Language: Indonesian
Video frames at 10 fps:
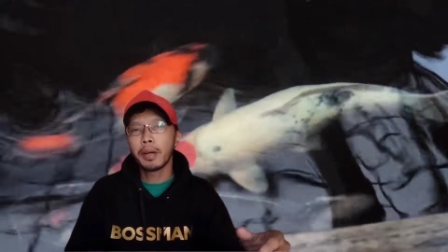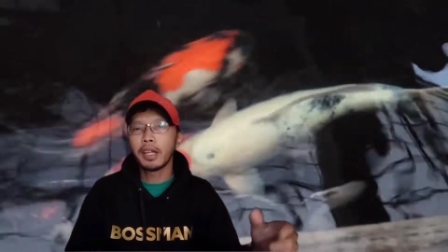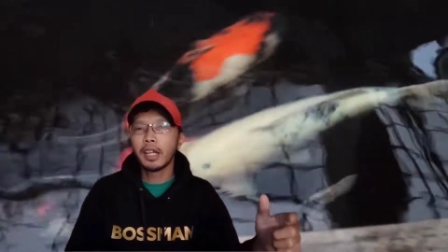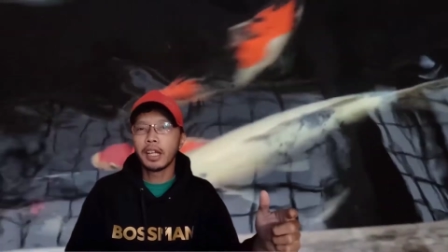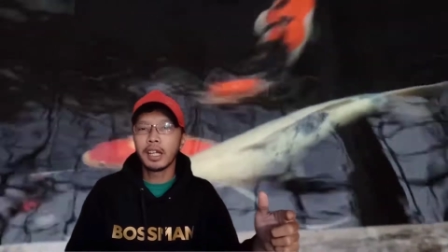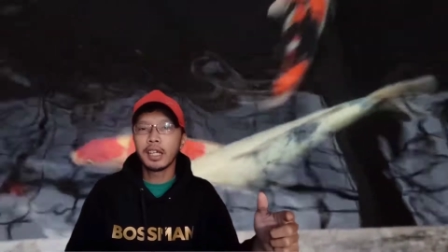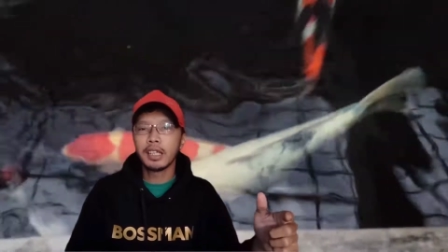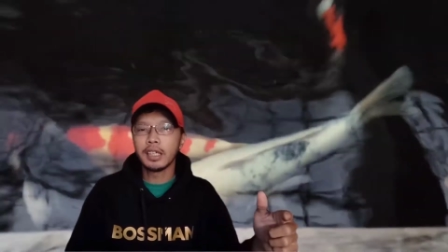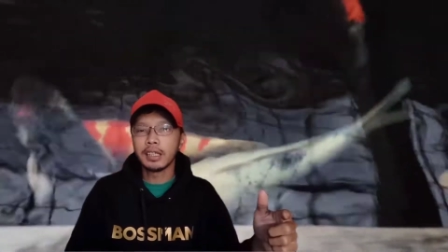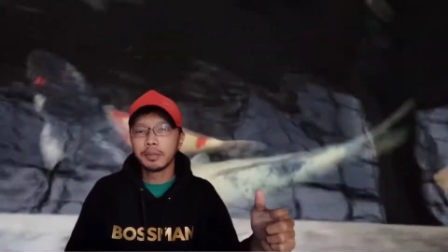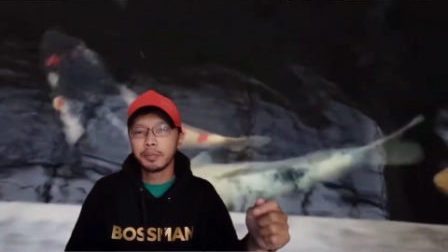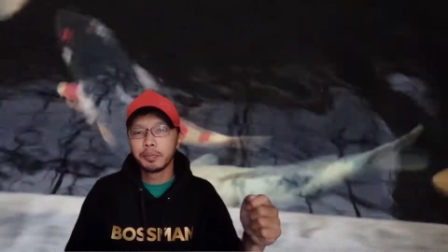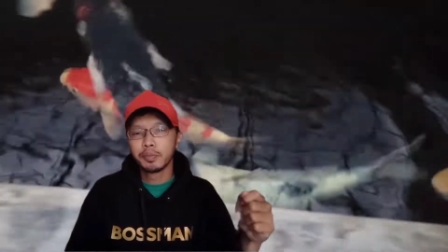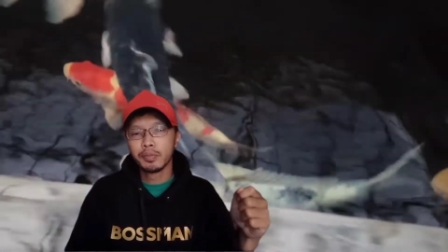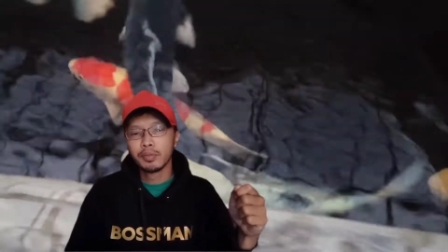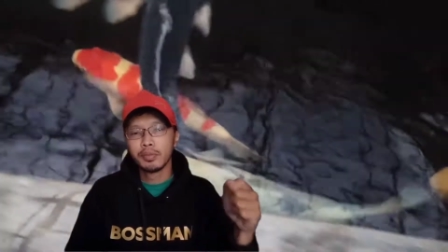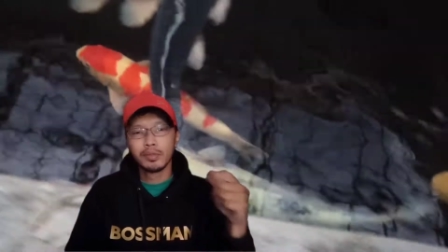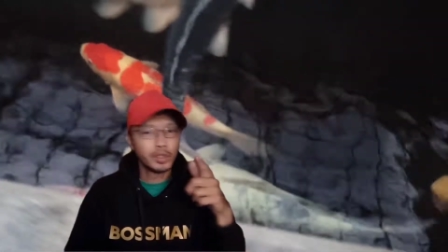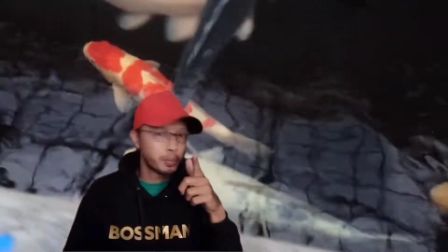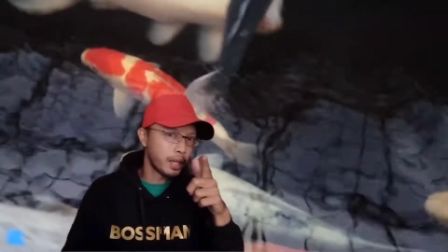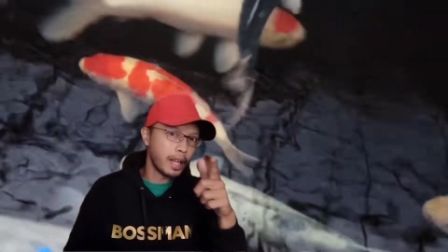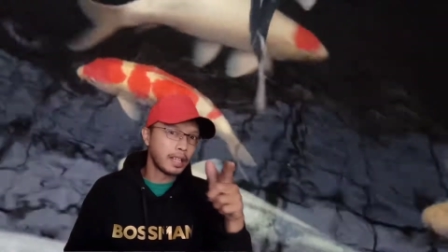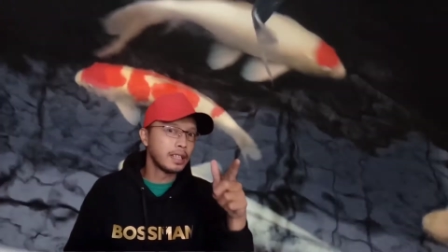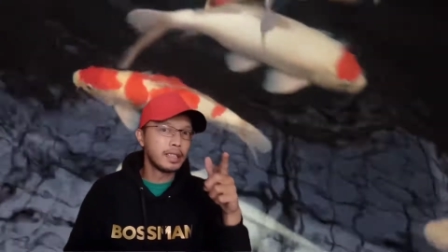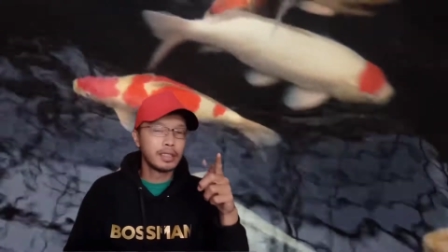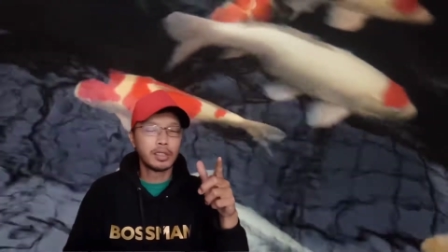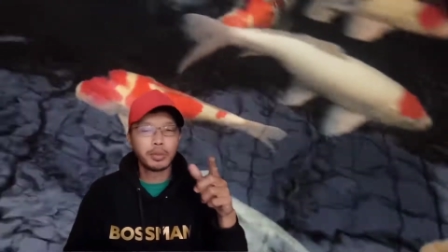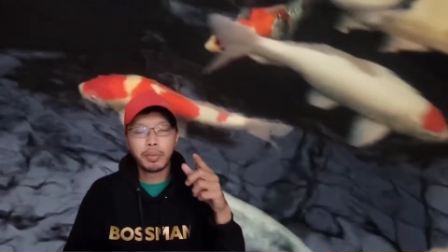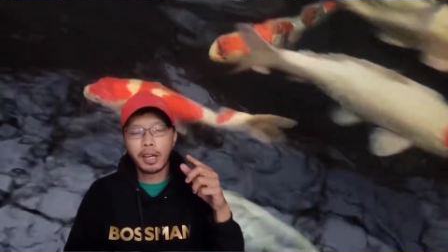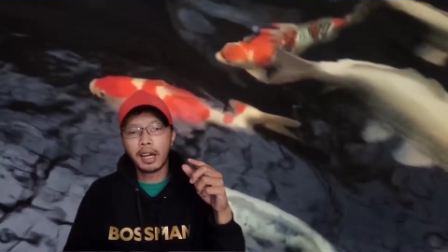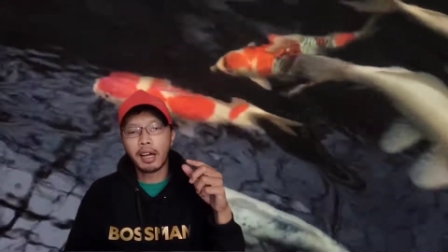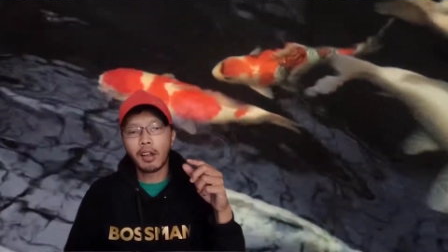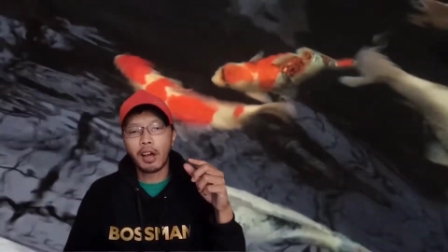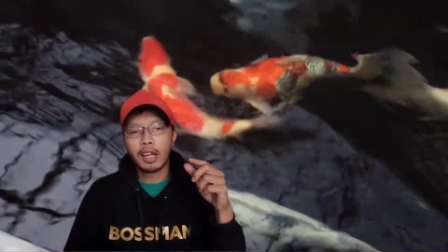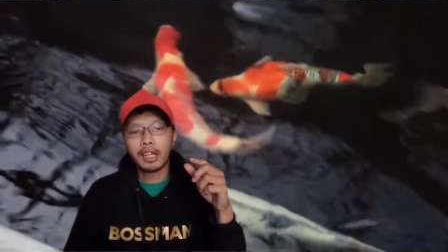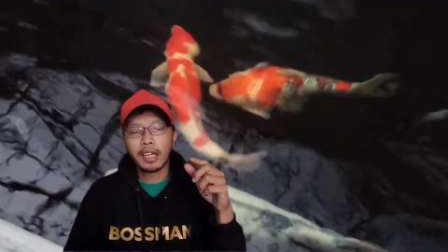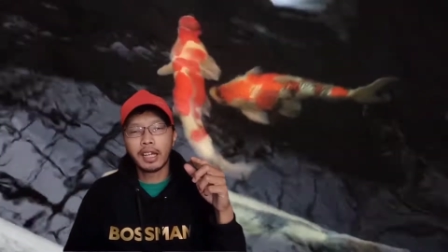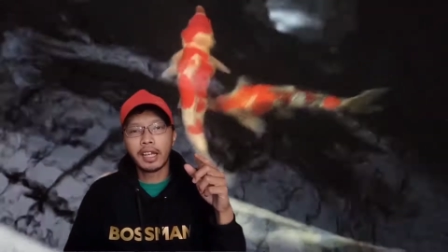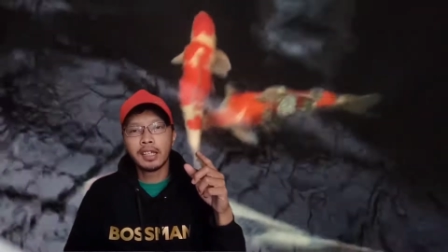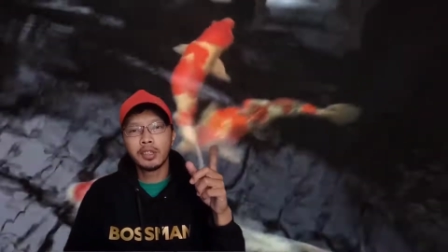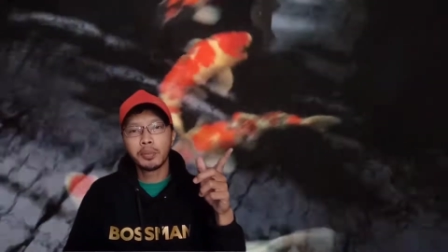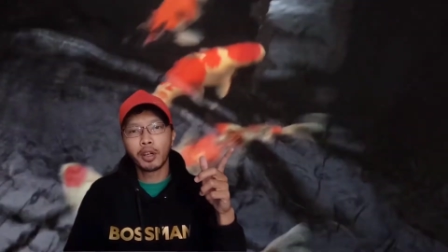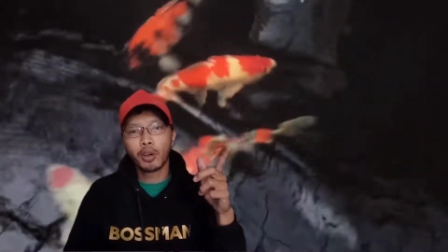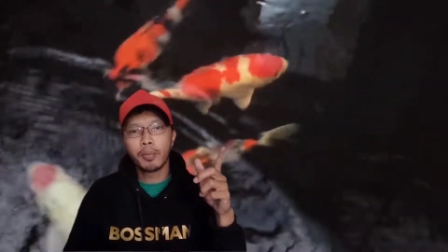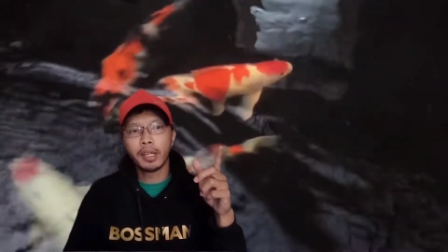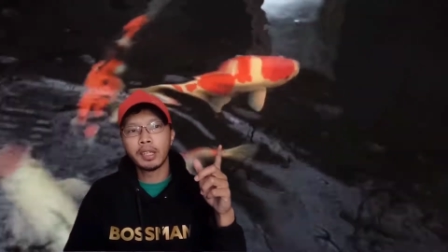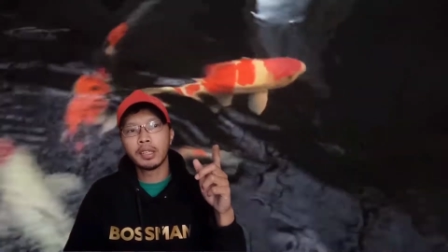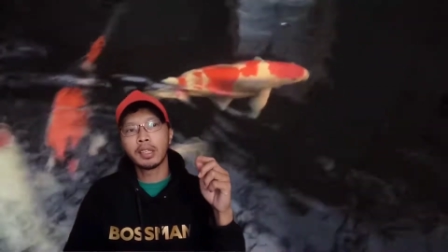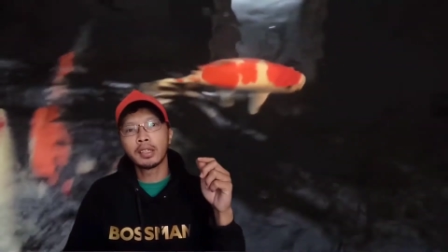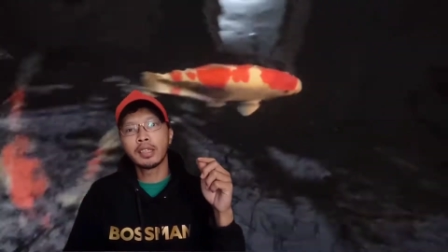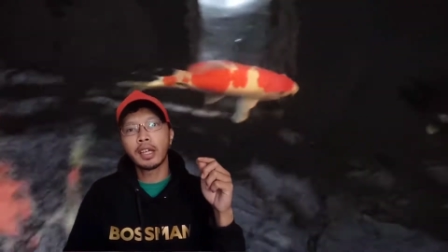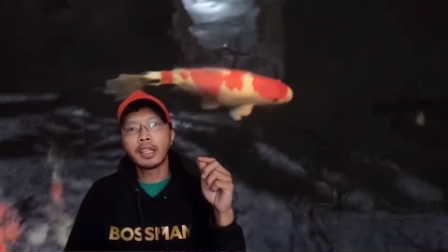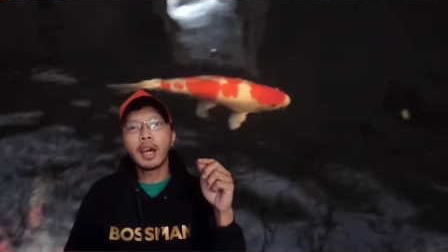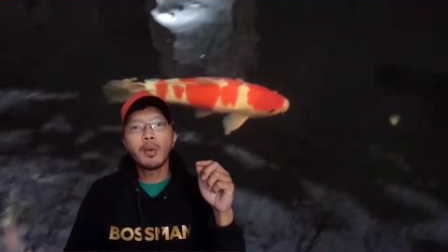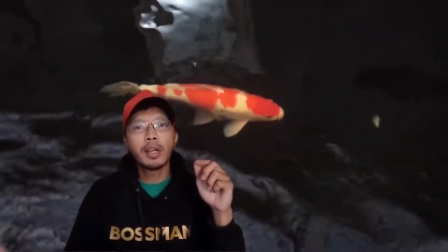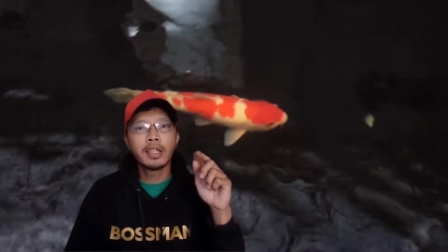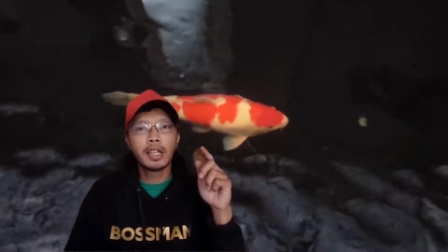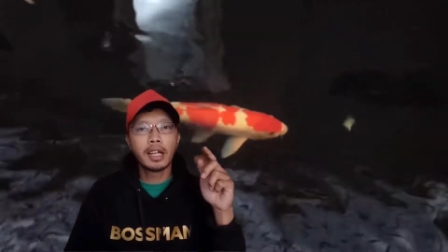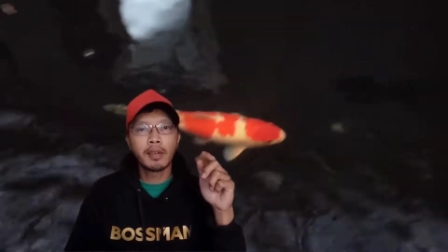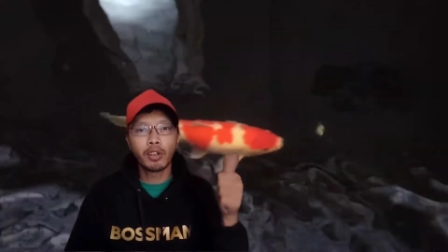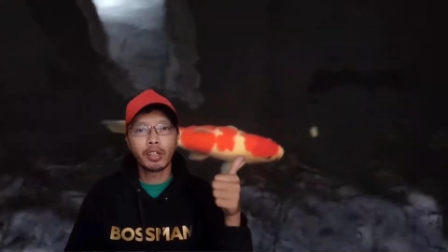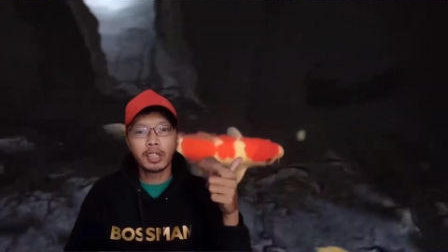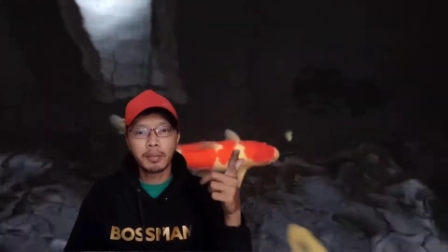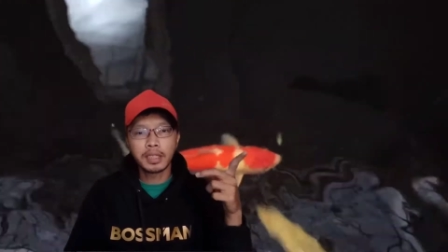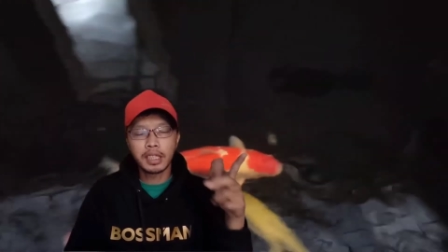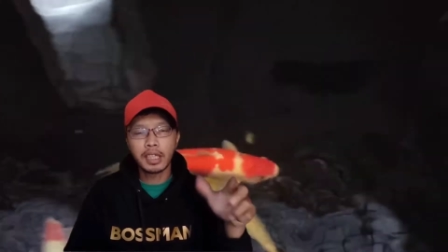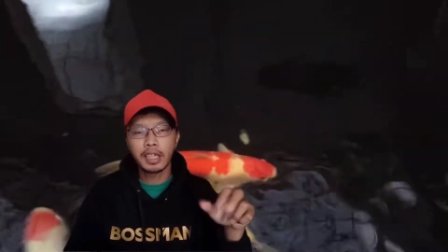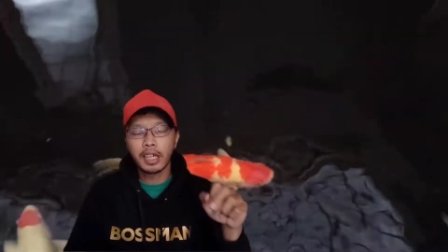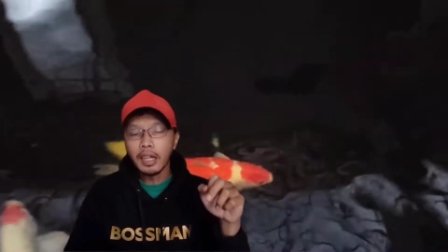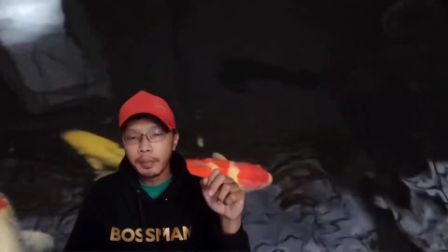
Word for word: apa ada yang lain ya coba lagi coba kalau ada yang lain coba komen yang saya tahu ada floating sama singging ya.